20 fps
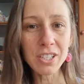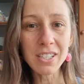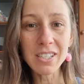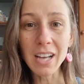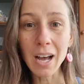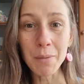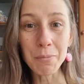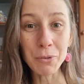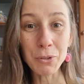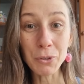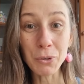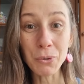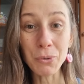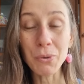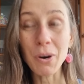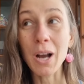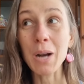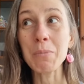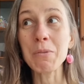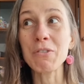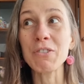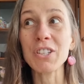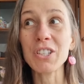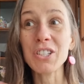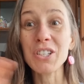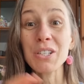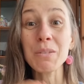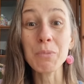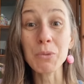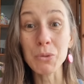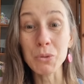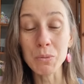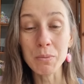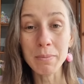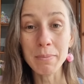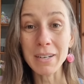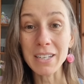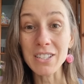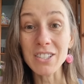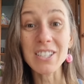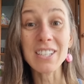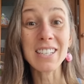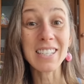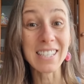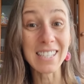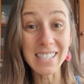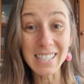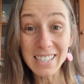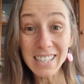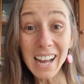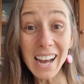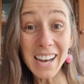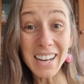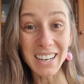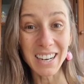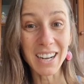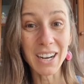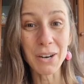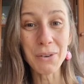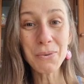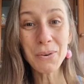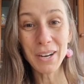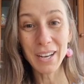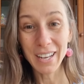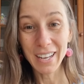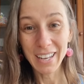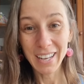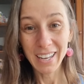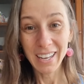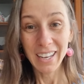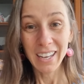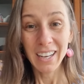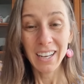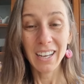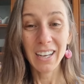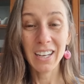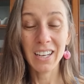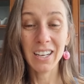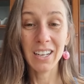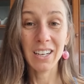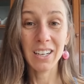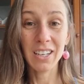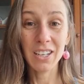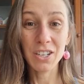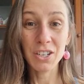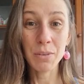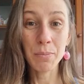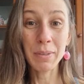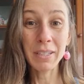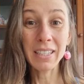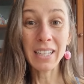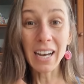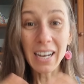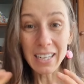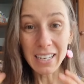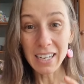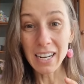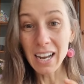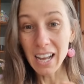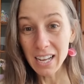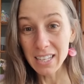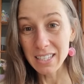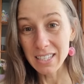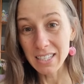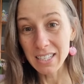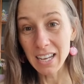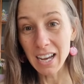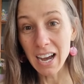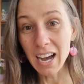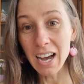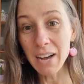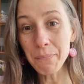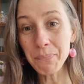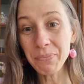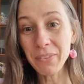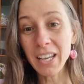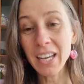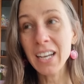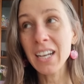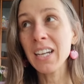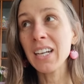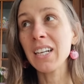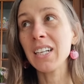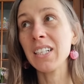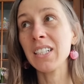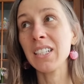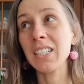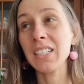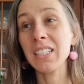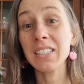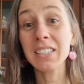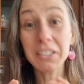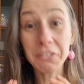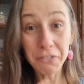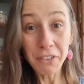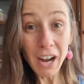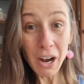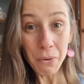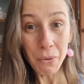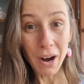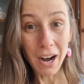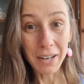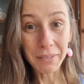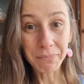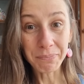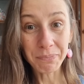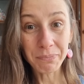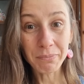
za mną, albo w jakiś sposób będzie się starał, e, żeby ta relacja trwała,